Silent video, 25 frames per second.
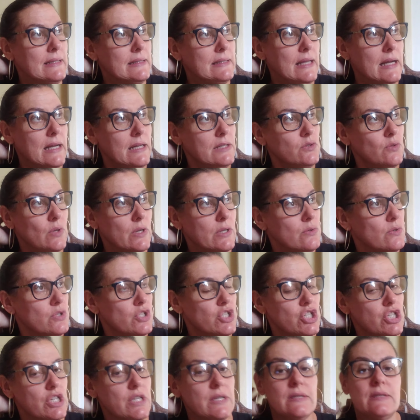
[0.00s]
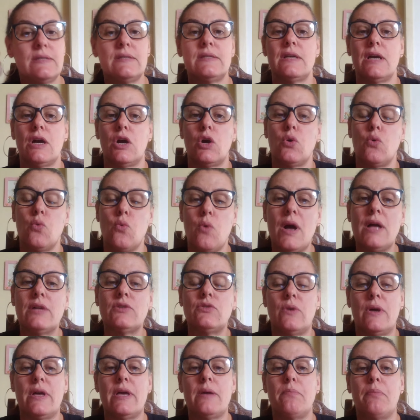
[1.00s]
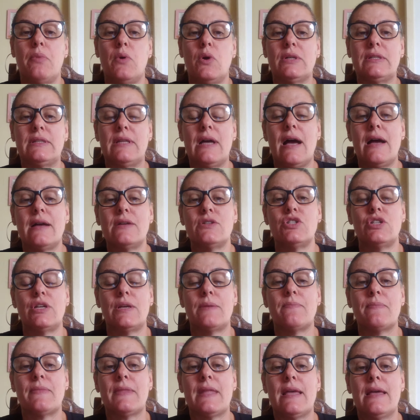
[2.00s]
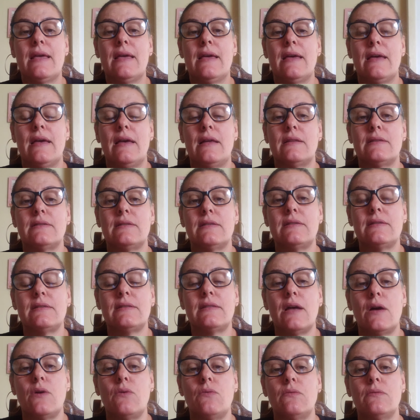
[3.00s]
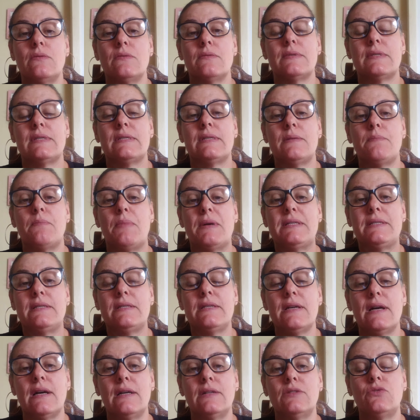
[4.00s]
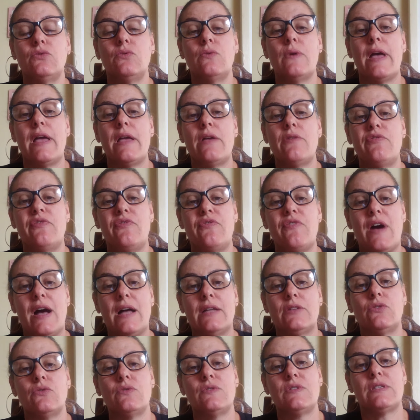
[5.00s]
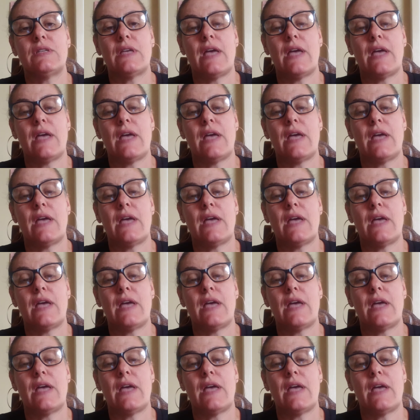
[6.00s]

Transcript: Tanto a notícia quanto a reportagem, elas estão se baseando em fatos